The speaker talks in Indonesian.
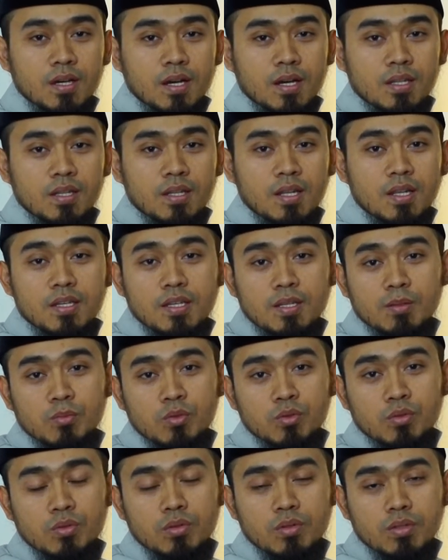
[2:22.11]
Adalah
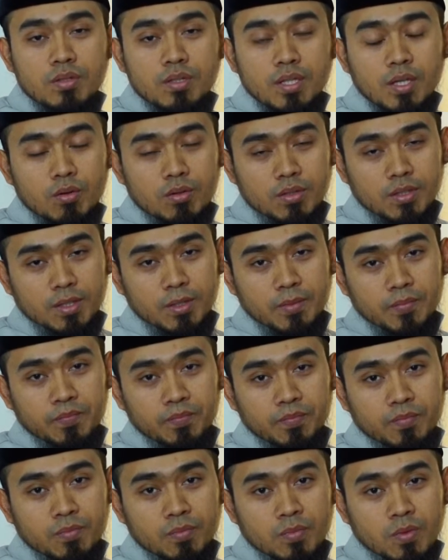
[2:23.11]
ilmu teori.
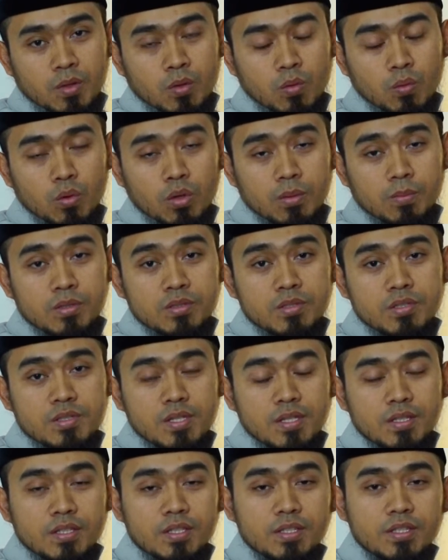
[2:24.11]
Walaupun
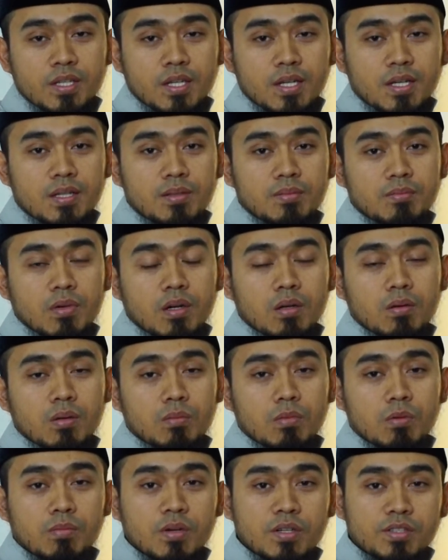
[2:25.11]
sejatinya
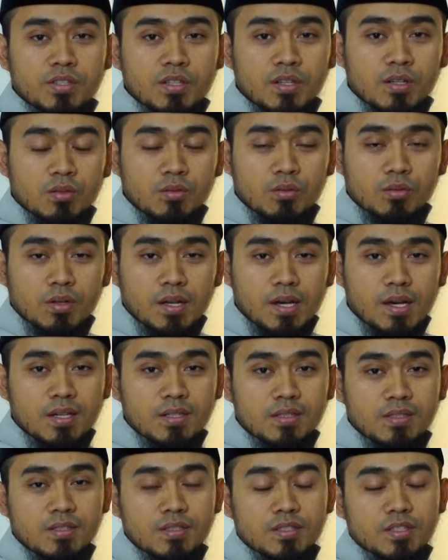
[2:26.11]
bahwa membaca
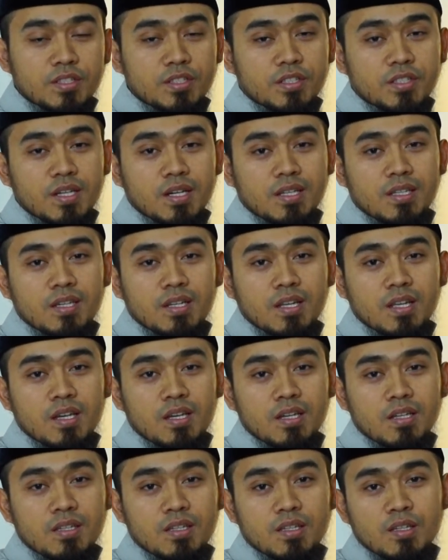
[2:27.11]
Al-Qur'an ini
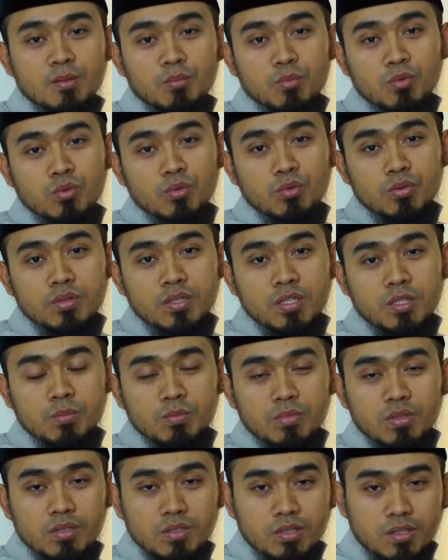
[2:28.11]
adalah ilmu
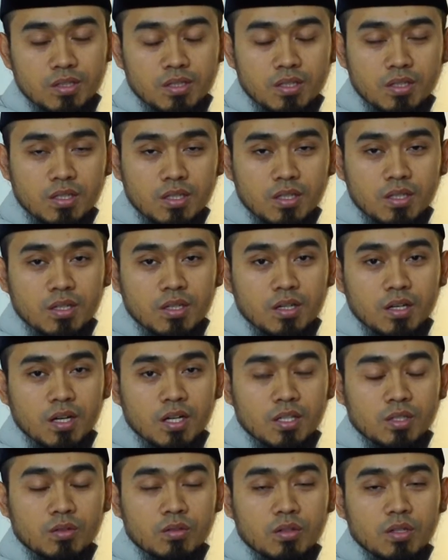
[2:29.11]
tatbiqi
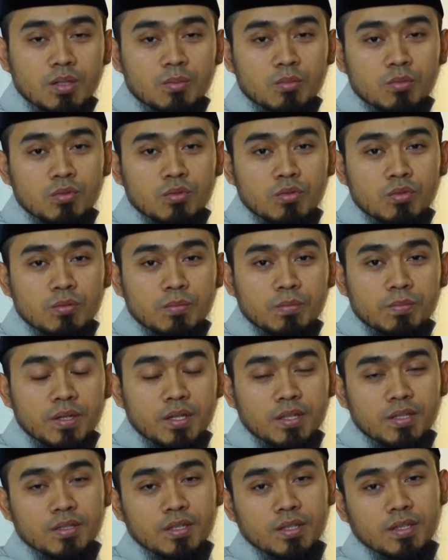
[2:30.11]
atau ilmu
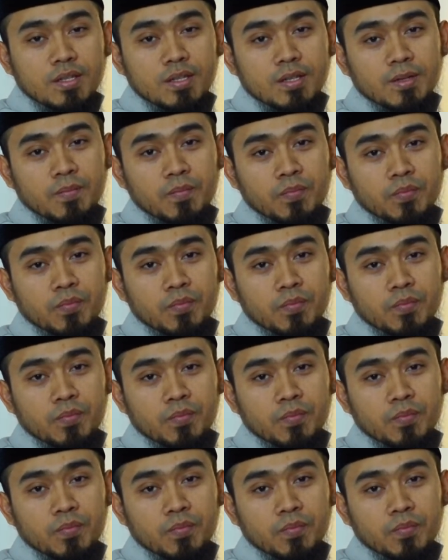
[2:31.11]
praktek.